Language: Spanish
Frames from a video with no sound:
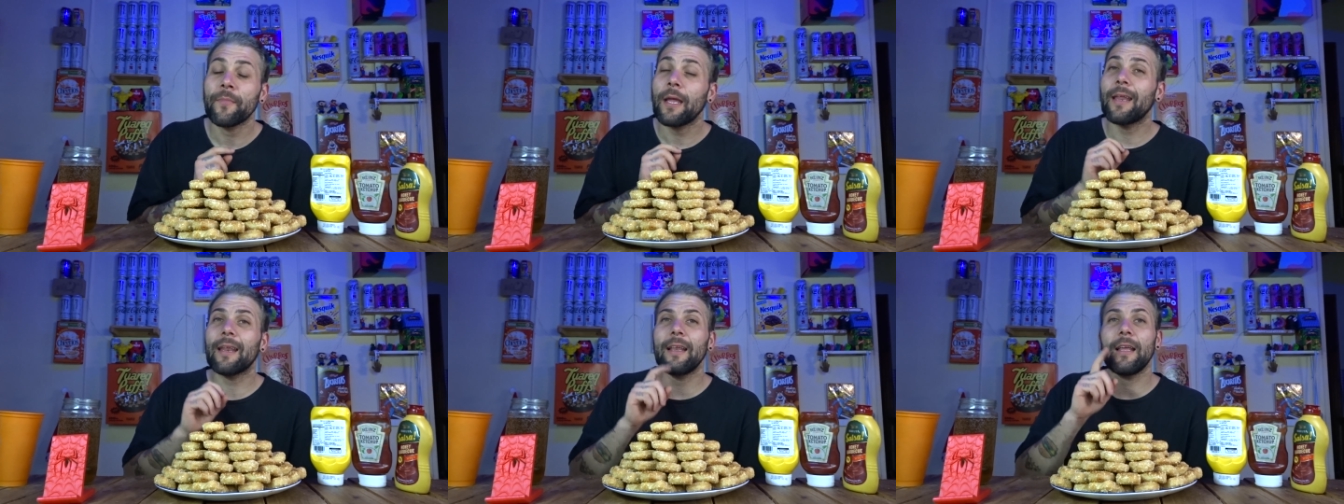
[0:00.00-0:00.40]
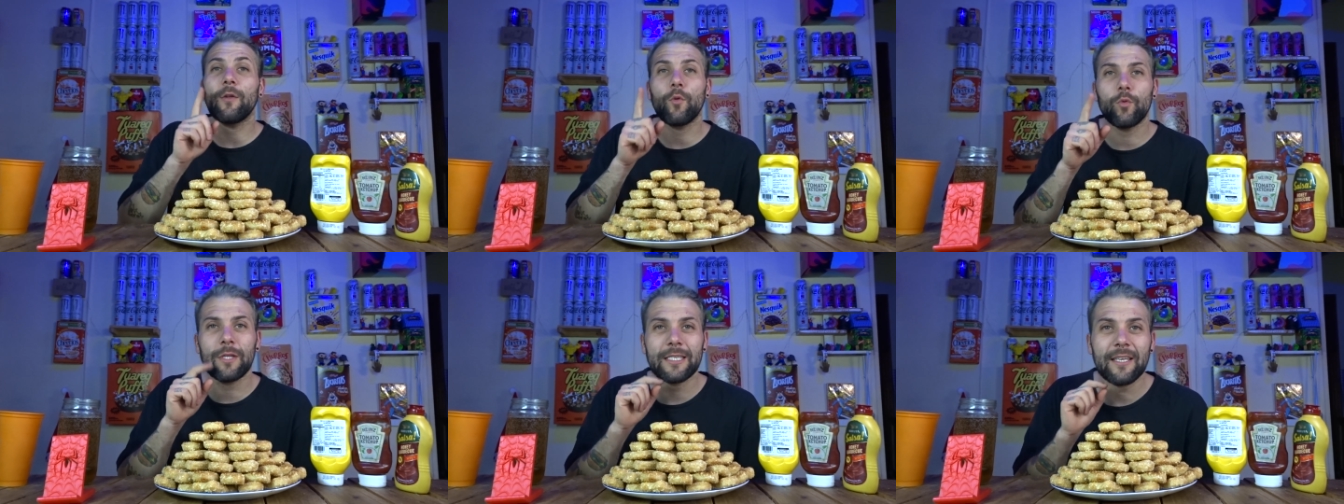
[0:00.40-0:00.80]
en realidad
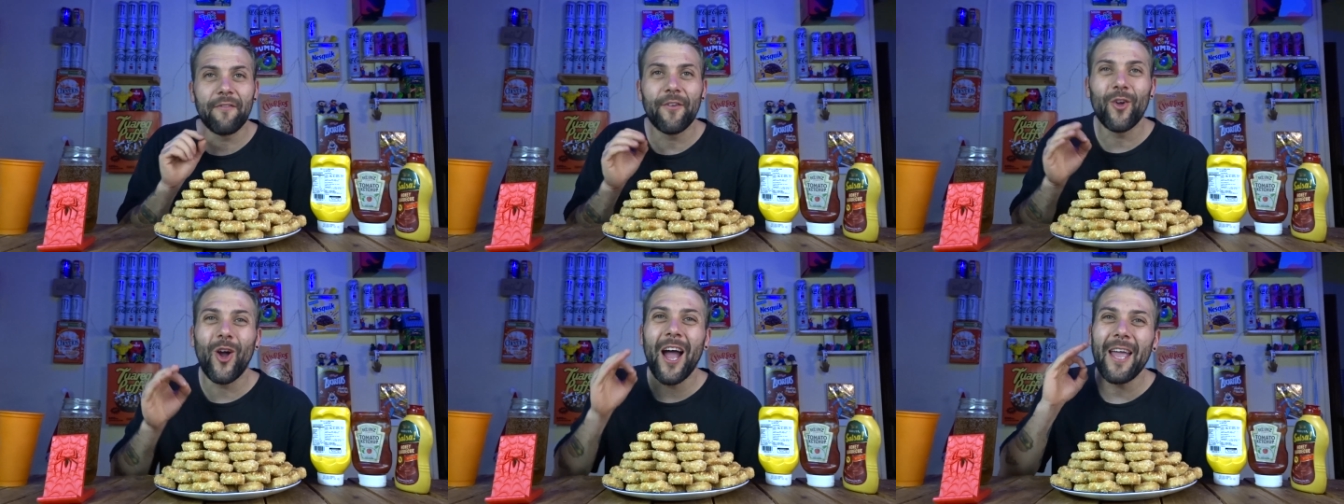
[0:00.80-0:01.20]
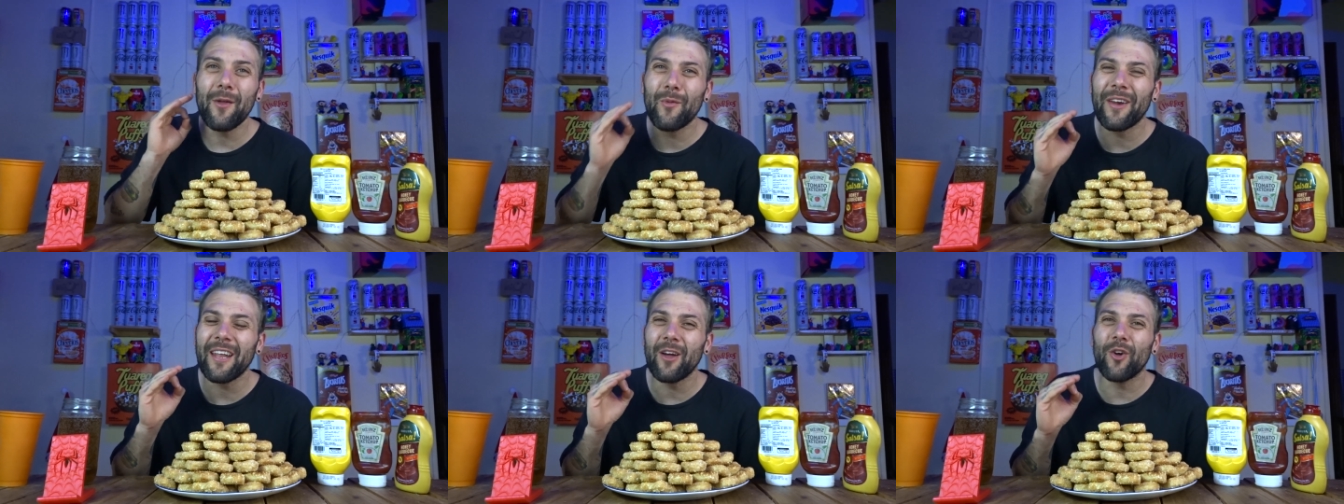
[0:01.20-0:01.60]
no un desafío, hay
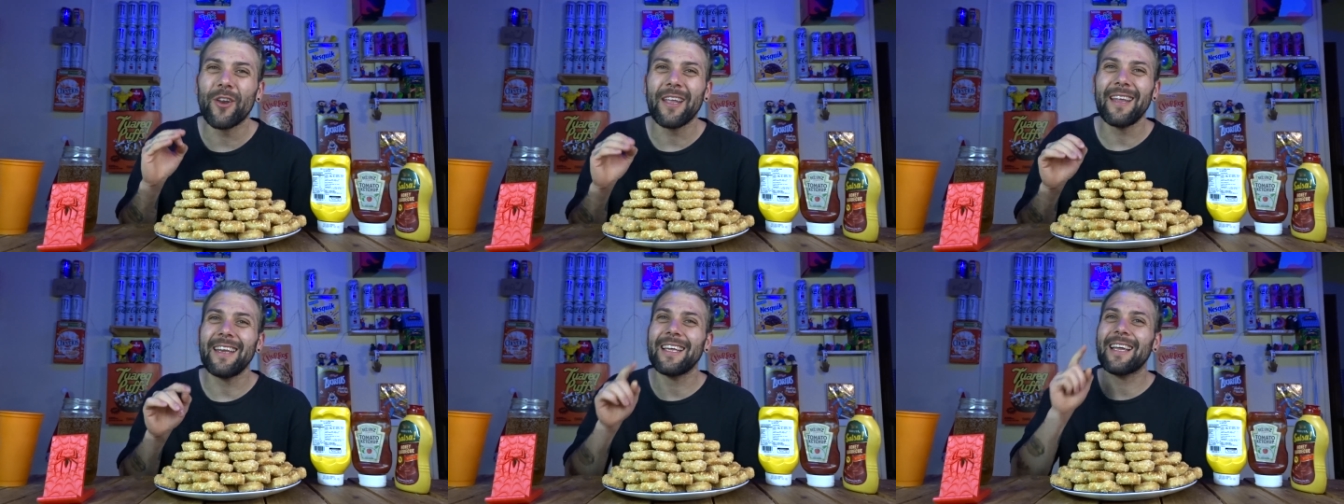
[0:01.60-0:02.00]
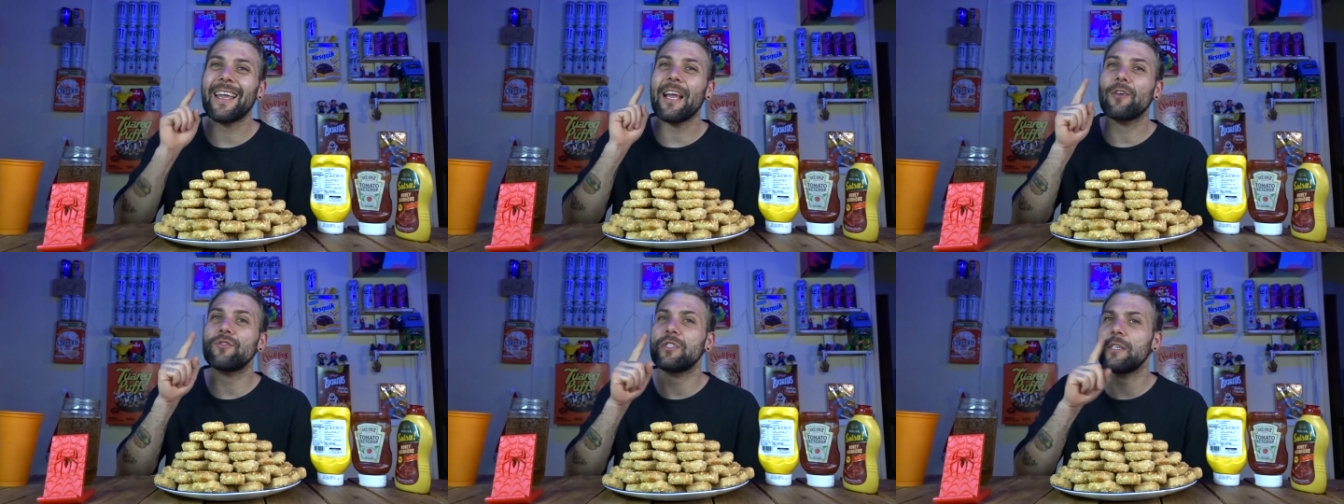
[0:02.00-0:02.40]
un récord Guinness que
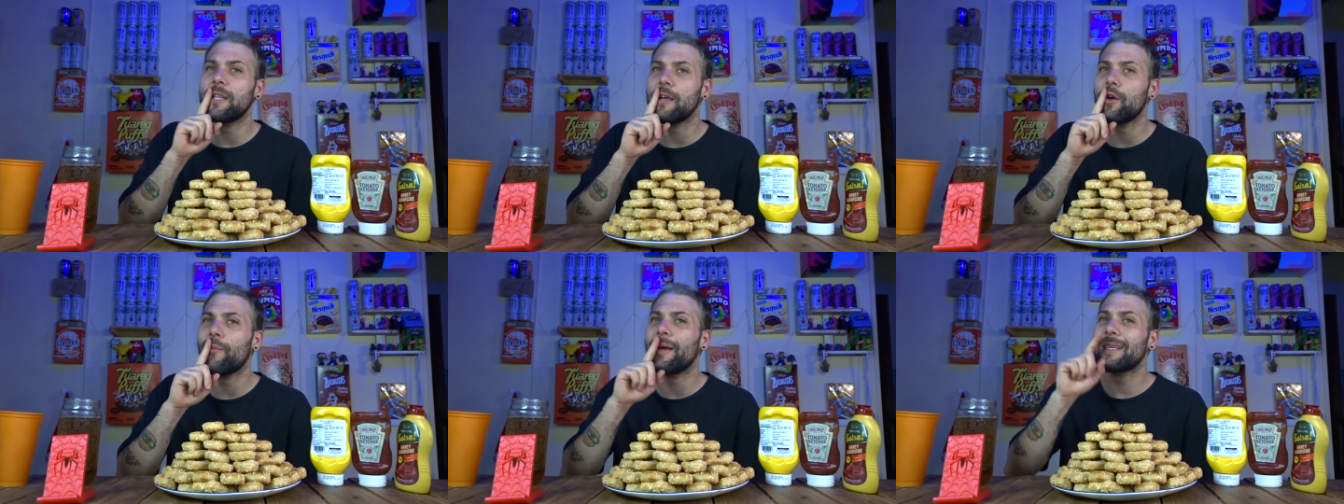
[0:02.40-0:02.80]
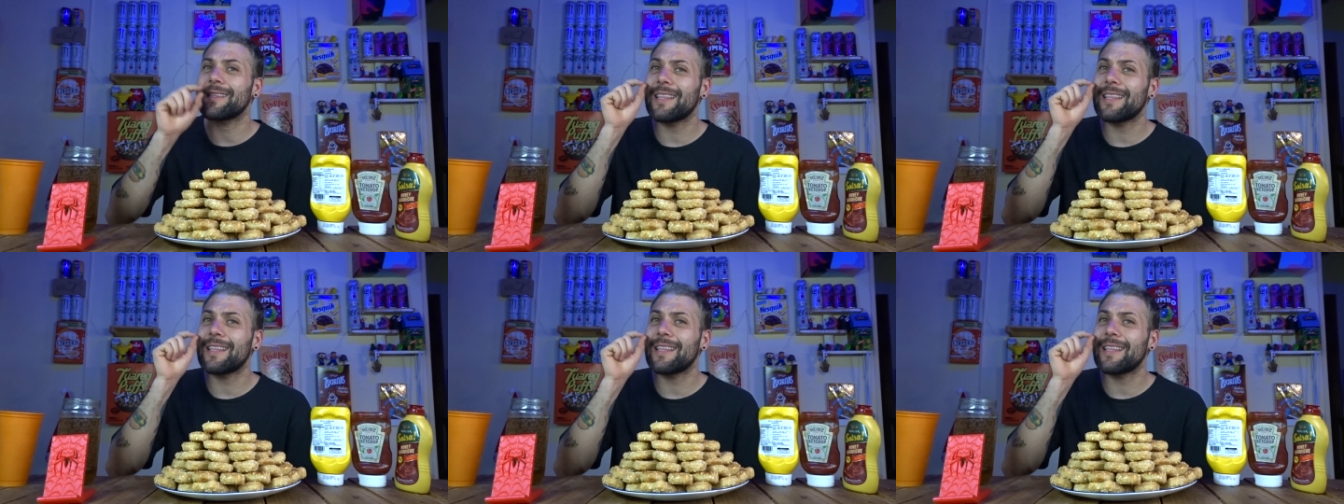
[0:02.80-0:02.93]
consiste en comer